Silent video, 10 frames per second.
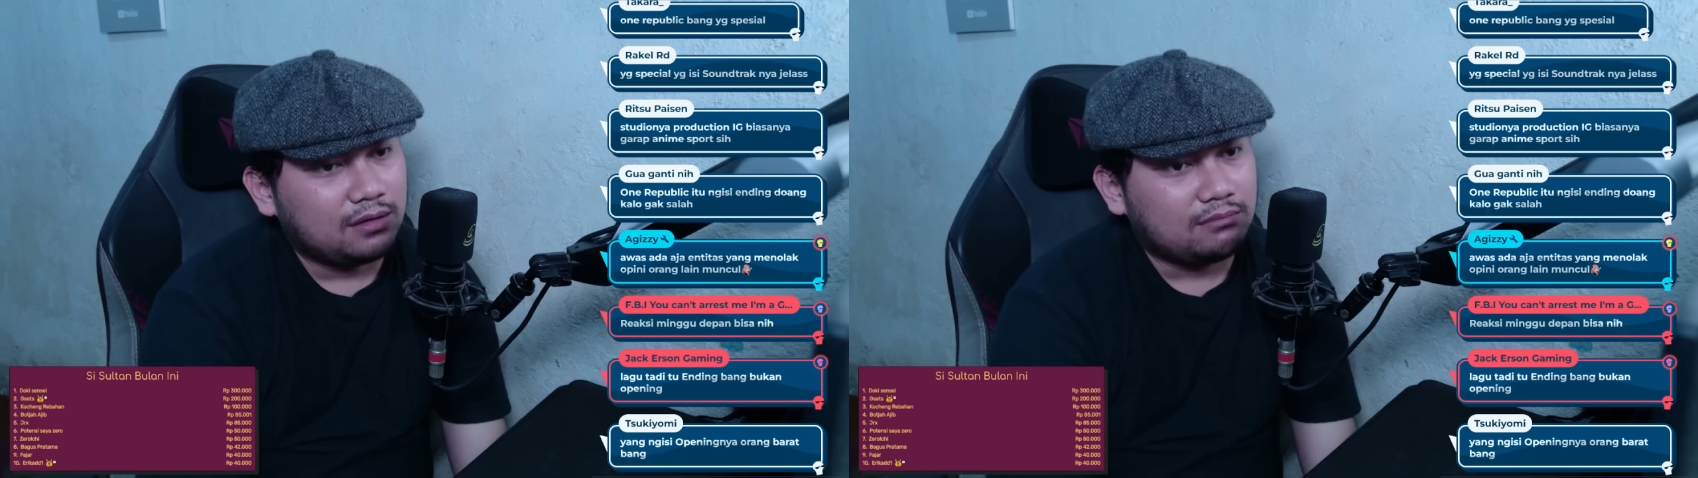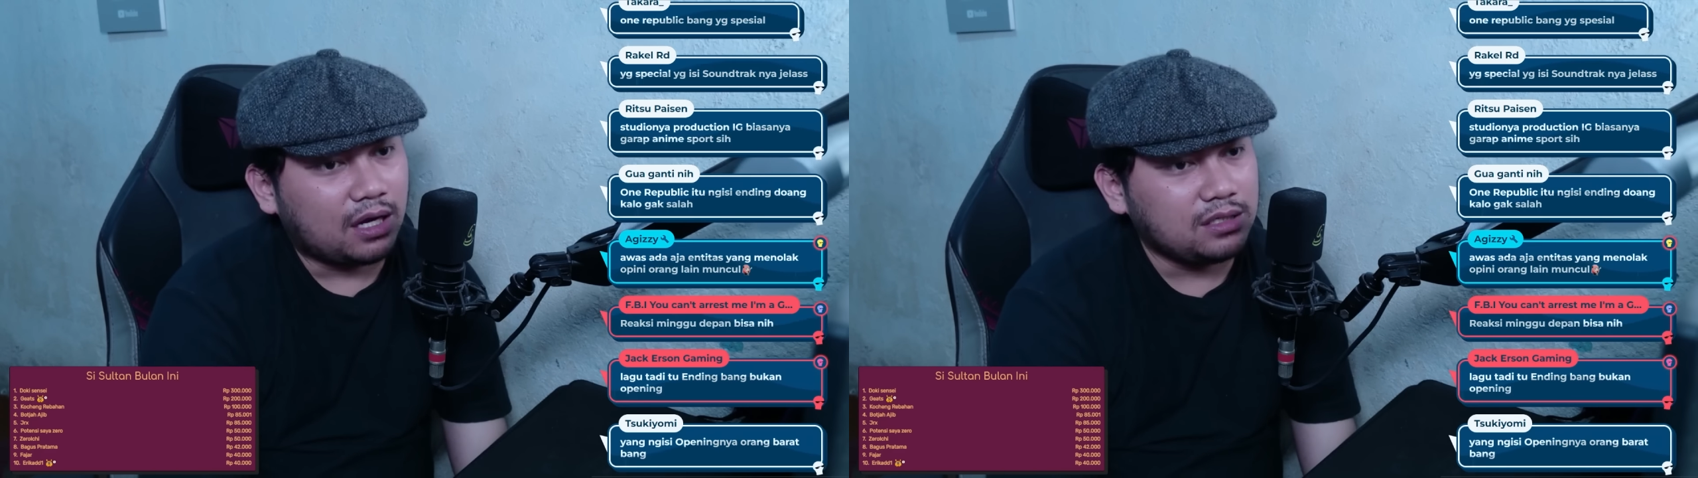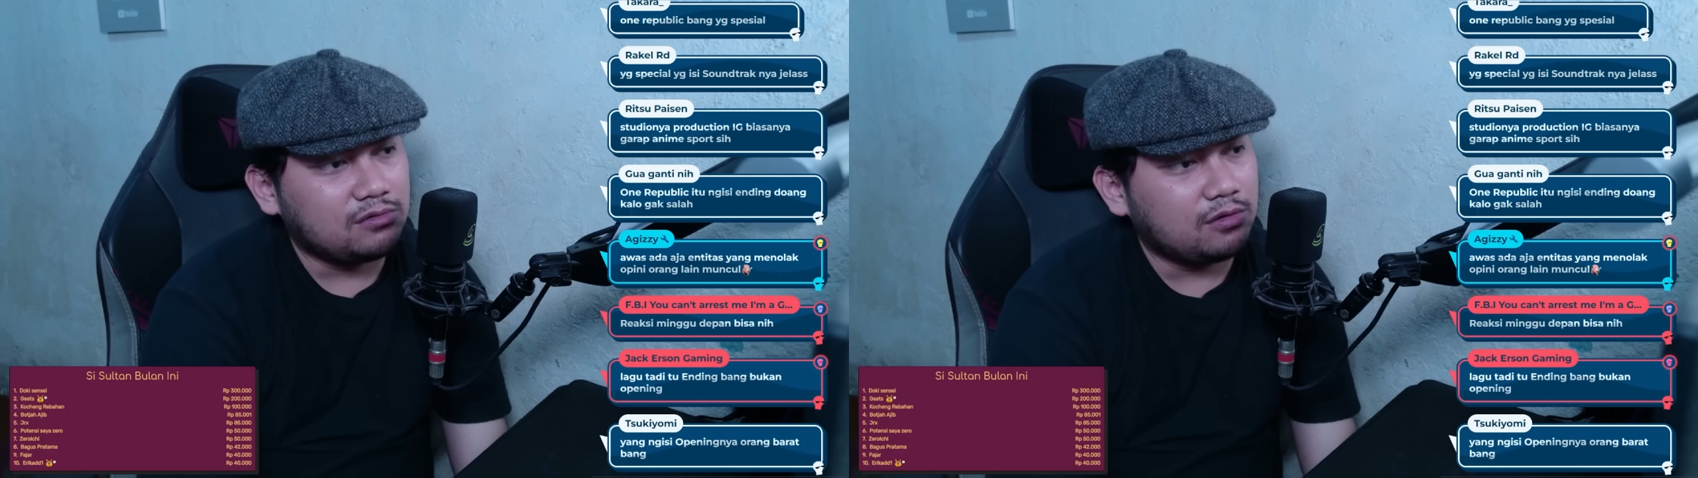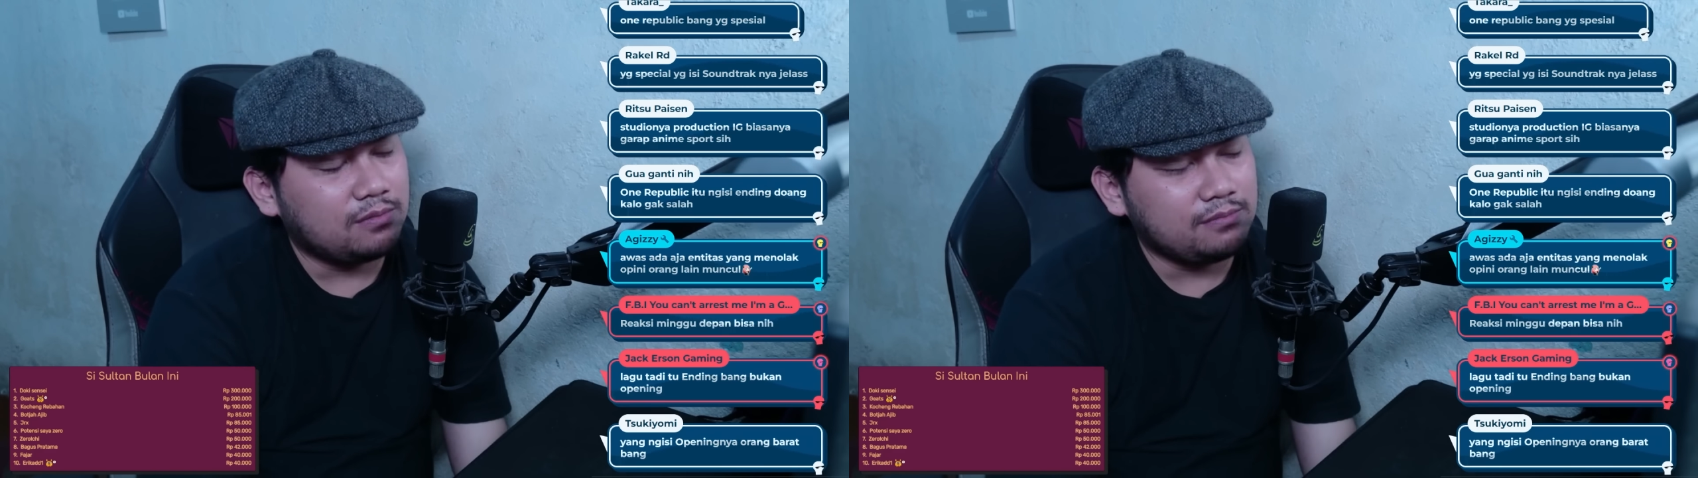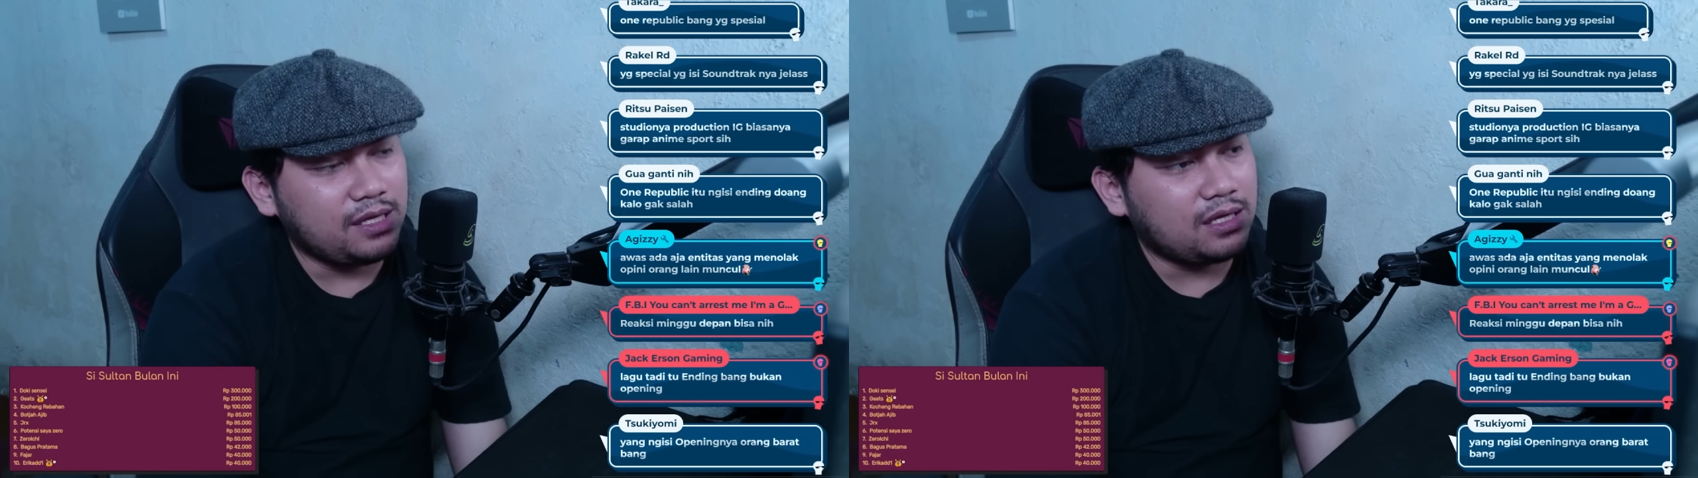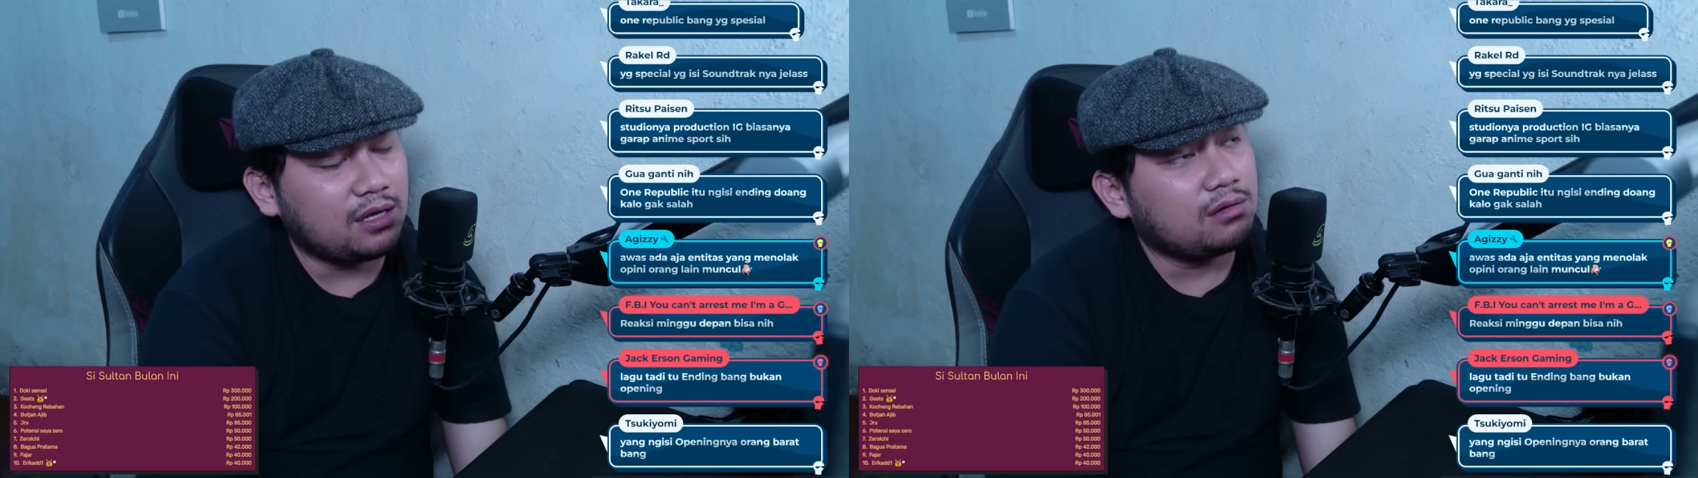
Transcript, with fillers: Makanya gue mikir